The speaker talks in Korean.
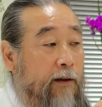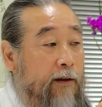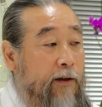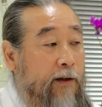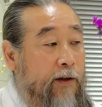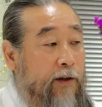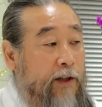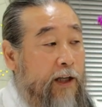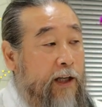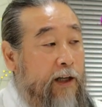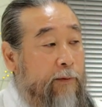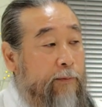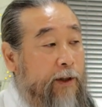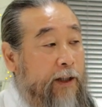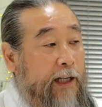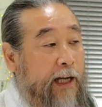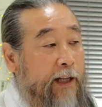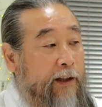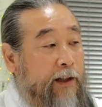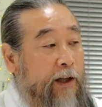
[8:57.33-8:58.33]
그 사람이
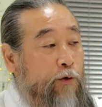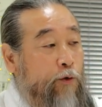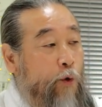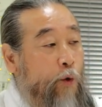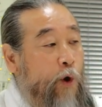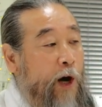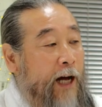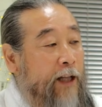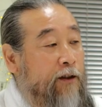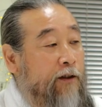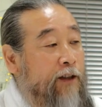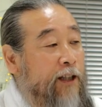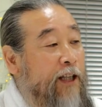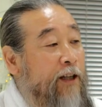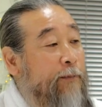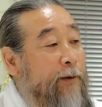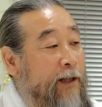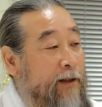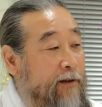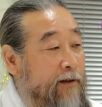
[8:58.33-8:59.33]
내한테 욕하던
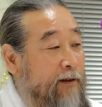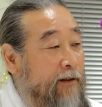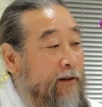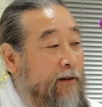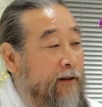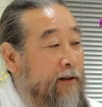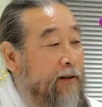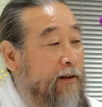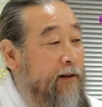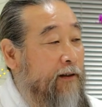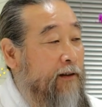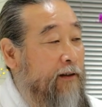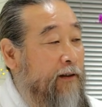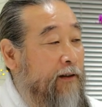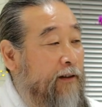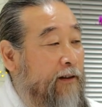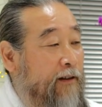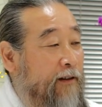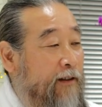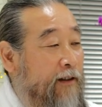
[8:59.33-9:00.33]
입에서
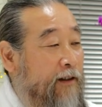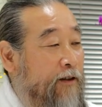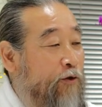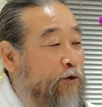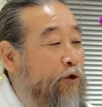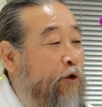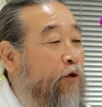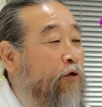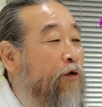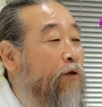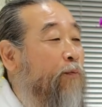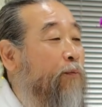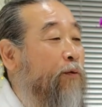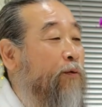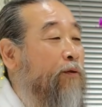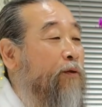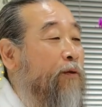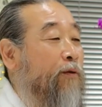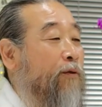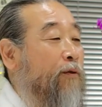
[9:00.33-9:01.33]
손을
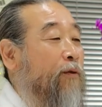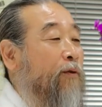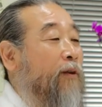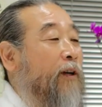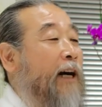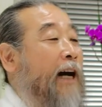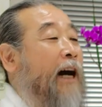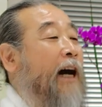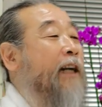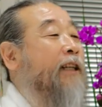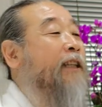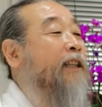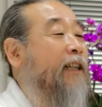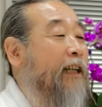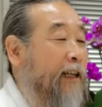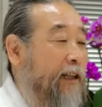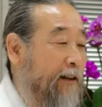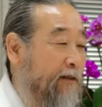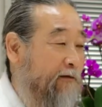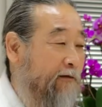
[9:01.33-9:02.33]
붙들고
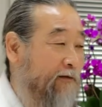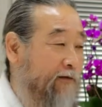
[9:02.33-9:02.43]
아니다라.